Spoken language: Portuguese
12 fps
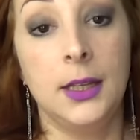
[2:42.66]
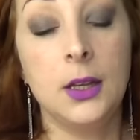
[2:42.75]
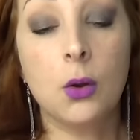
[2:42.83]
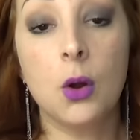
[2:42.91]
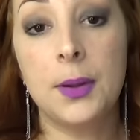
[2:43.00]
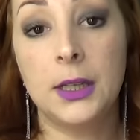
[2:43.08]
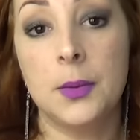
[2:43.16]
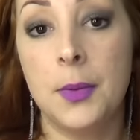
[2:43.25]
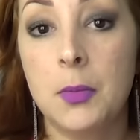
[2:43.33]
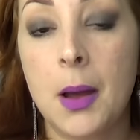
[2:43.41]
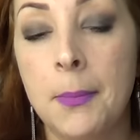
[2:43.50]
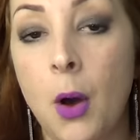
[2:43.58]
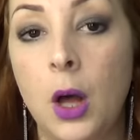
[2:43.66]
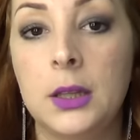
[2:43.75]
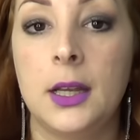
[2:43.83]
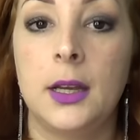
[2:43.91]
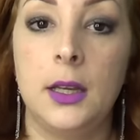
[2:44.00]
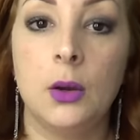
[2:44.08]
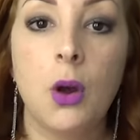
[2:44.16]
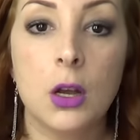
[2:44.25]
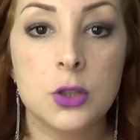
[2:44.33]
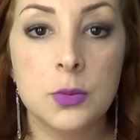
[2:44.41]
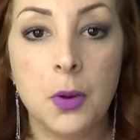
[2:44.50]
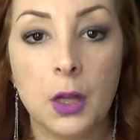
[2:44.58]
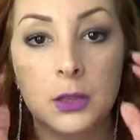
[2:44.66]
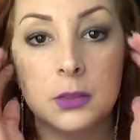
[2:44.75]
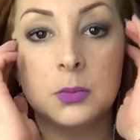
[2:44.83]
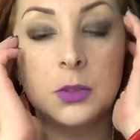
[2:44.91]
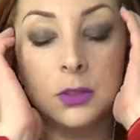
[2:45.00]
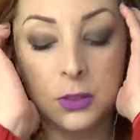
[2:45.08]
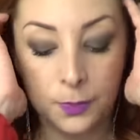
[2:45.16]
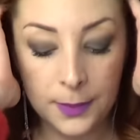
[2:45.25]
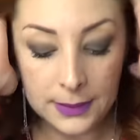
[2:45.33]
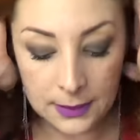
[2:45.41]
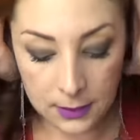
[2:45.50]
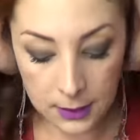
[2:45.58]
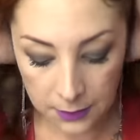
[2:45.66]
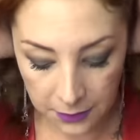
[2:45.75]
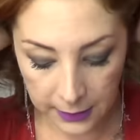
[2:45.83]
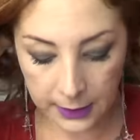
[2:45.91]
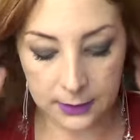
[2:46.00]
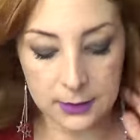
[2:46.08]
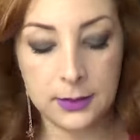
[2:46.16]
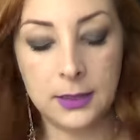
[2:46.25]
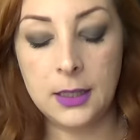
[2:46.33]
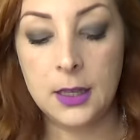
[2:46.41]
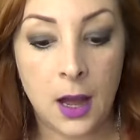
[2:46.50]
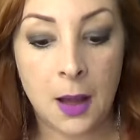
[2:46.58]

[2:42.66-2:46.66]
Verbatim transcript: E eu comprei também uma bota. Eu gosto de botas muito específicas, assim.